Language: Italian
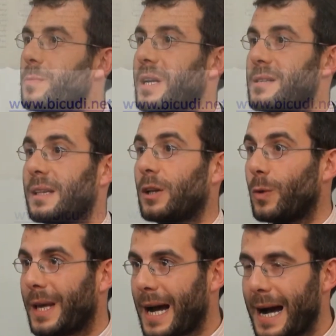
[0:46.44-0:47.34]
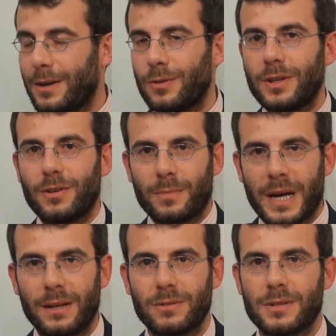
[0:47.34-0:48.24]
presentato i canoni,
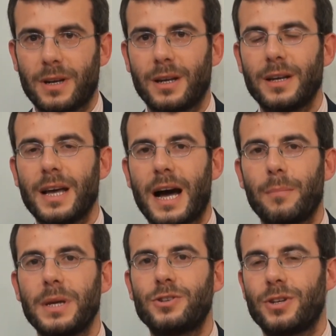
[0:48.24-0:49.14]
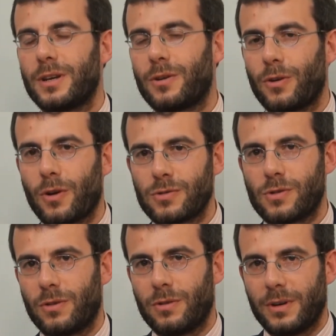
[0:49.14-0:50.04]
ormai i nostri amici
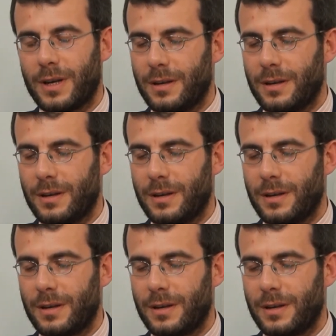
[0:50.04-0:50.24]
conoscono